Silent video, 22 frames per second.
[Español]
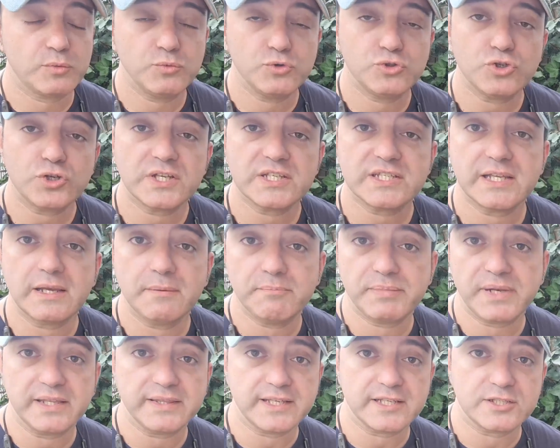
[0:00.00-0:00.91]
por mucho que
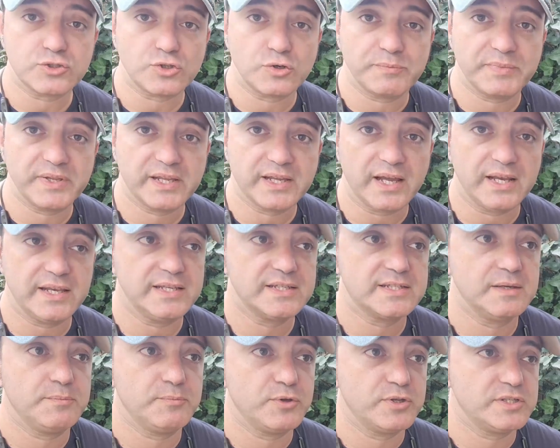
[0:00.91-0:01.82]
sean plantas
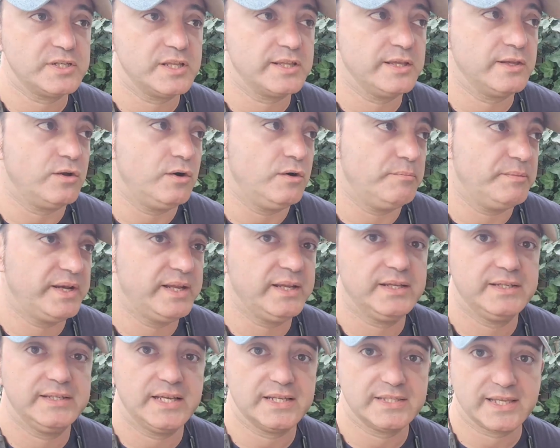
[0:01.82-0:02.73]
tropicales, que podéis decir,
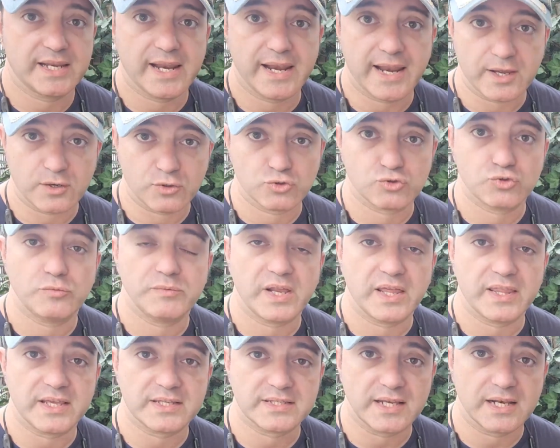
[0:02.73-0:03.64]
hombre, ya estarán
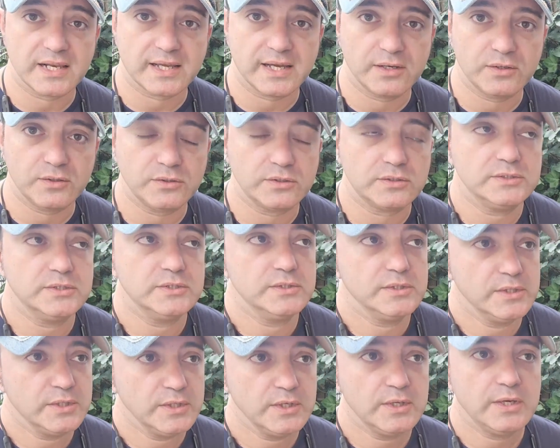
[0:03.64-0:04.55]
acostumbradas al calor.
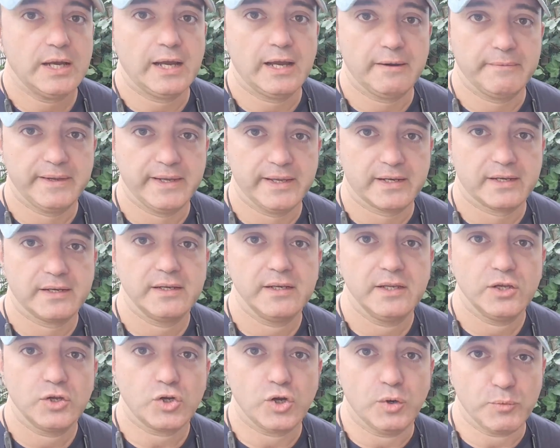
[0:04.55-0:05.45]
A ver,
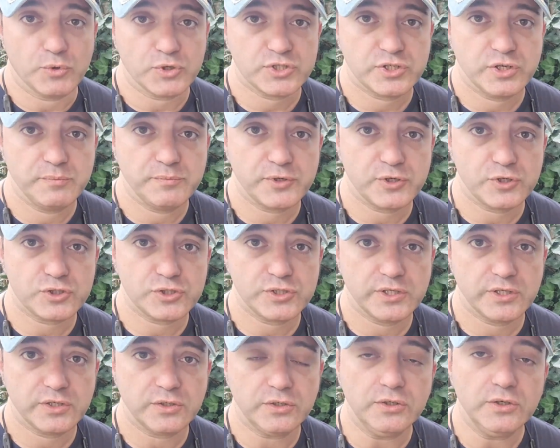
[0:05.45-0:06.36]
como siempre os
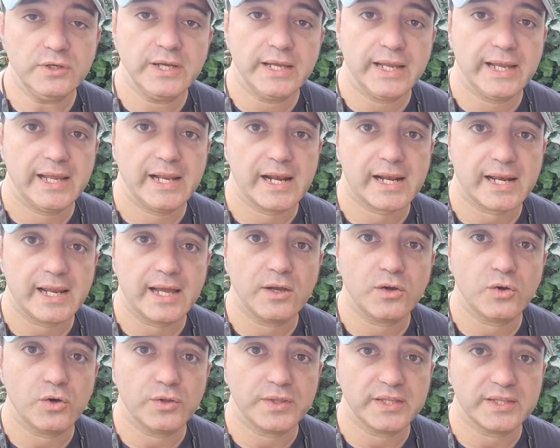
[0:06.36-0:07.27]
digo, el
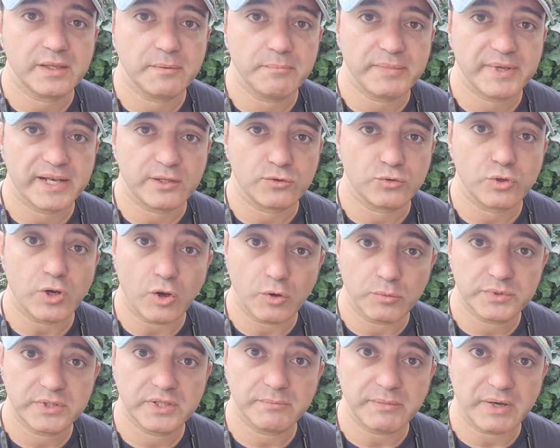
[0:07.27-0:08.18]
rango de temperatura
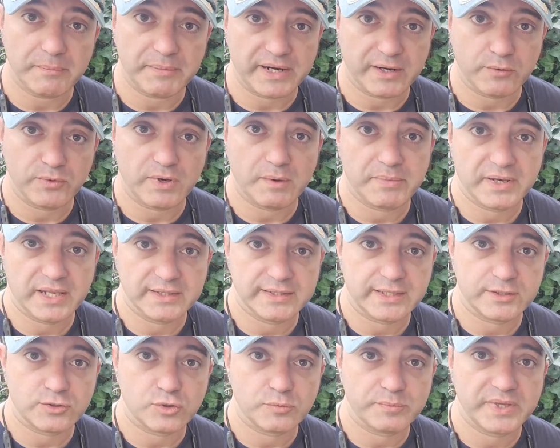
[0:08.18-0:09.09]
óptima para una
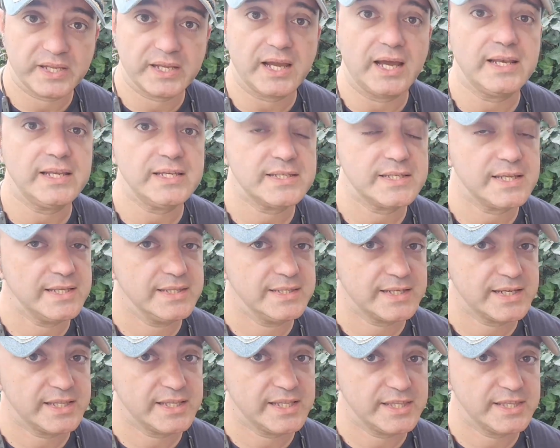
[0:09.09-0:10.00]
planta tropical es
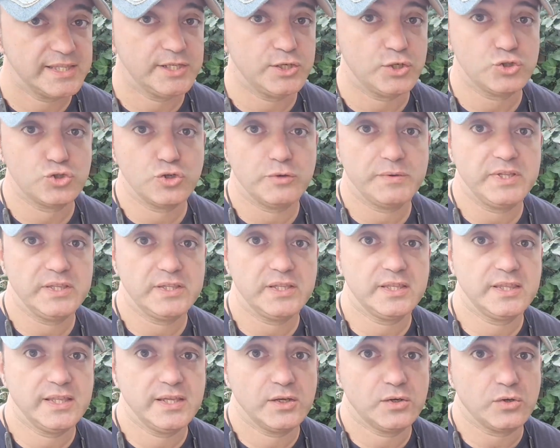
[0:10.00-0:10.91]
entre 18 y
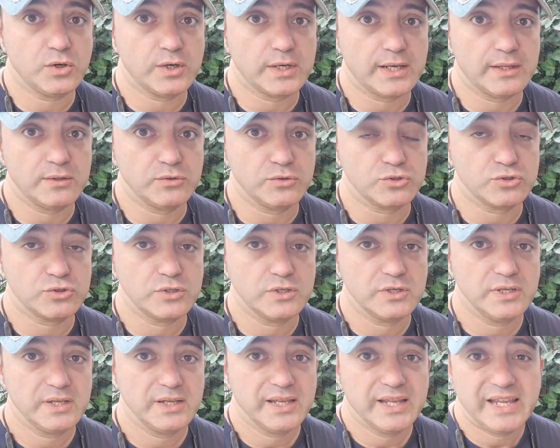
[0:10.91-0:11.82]
25
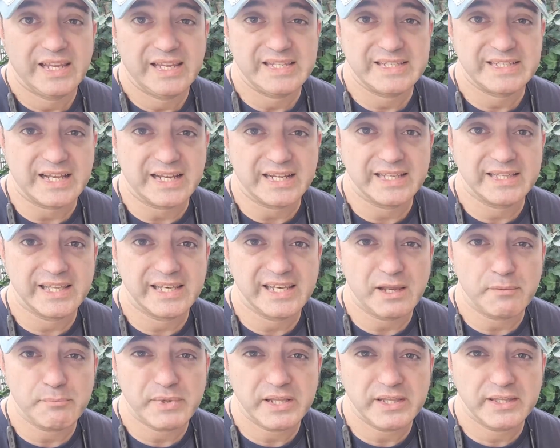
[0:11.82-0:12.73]
grados. Y es que aquí
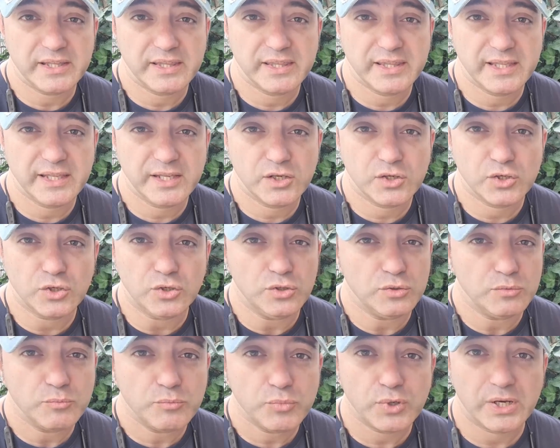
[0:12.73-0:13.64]
tenían
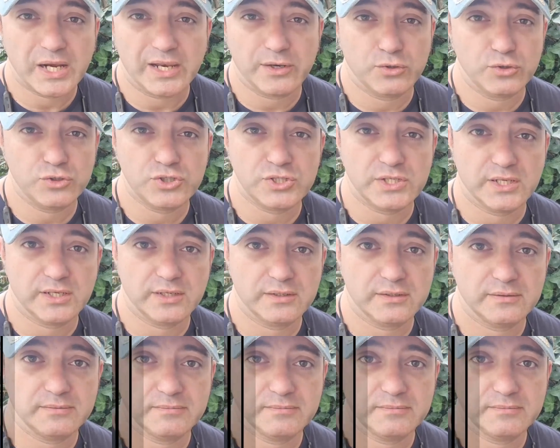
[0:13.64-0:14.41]
25 por la noche.